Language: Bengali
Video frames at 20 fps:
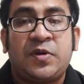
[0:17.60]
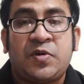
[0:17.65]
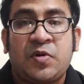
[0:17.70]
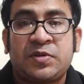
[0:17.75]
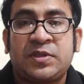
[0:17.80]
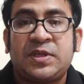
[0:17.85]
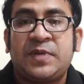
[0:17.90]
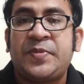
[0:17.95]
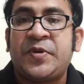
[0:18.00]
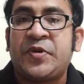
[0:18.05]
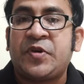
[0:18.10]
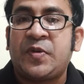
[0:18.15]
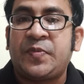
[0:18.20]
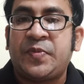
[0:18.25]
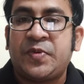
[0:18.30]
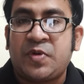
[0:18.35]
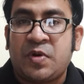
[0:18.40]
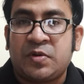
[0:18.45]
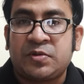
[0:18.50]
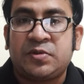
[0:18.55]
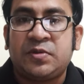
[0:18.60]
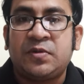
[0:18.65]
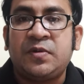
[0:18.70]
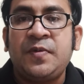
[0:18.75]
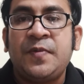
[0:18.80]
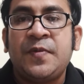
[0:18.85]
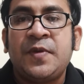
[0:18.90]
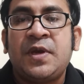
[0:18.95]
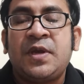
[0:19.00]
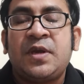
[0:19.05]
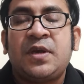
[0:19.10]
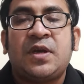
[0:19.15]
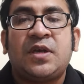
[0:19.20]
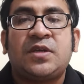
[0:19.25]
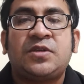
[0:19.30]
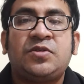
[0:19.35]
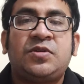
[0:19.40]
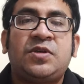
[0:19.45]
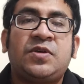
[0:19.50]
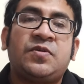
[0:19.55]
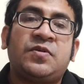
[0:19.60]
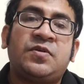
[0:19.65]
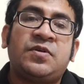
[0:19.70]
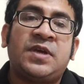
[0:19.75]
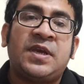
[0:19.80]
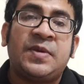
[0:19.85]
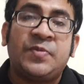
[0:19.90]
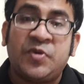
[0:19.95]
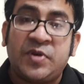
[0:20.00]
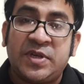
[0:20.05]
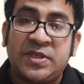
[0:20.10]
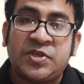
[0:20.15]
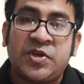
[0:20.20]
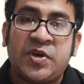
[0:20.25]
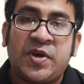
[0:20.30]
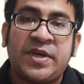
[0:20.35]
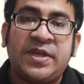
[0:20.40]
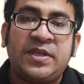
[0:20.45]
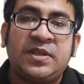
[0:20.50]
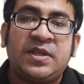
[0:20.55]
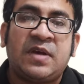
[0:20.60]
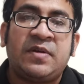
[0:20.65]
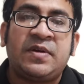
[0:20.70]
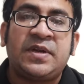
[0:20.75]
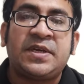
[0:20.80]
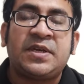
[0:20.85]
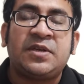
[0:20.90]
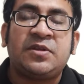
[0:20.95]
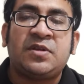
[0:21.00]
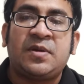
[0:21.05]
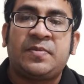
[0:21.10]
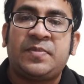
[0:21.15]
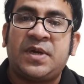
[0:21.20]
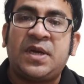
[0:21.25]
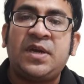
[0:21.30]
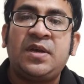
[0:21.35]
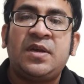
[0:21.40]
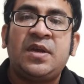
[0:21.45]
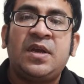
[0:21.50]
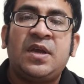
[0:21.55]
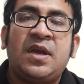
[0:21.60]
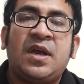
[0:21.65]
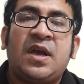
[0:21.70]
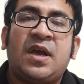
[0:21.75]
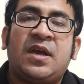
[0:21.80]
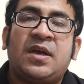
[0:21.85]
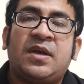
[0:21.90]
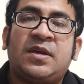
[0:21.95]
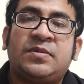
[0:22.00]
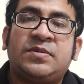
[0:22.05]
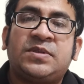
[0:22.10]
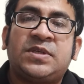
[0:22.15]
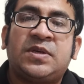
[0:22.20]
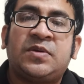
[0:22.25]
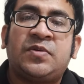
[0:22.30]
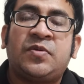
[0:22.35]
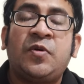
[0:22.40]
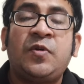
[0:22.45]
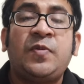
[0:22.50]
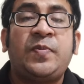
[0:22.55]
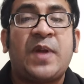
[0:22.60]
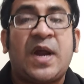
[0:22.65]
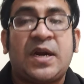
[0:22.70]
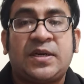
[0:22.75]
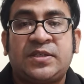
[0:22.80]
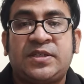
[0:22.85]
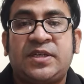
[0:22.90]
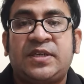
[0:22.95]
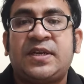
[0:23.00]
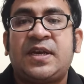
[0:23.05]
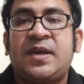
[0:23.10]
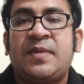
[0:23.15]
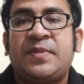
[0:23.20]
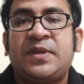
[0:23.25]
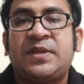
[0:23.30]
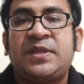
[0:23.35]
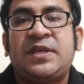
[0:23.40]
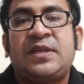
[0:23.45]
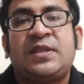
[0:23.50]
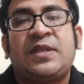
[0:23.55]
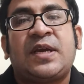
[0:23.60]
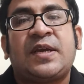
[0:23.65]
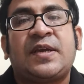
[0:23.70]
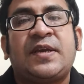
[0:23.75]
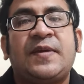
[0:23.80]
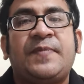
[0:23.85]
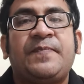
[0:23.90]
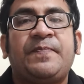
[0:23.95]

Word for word: রক্তের বিকল্প রক্ত যদি কোনো হেমোরেজ হয় তাহলে কিন্তু আমরা যে হোল ব্লাড সেটাই আমরা দিয়ে থাকি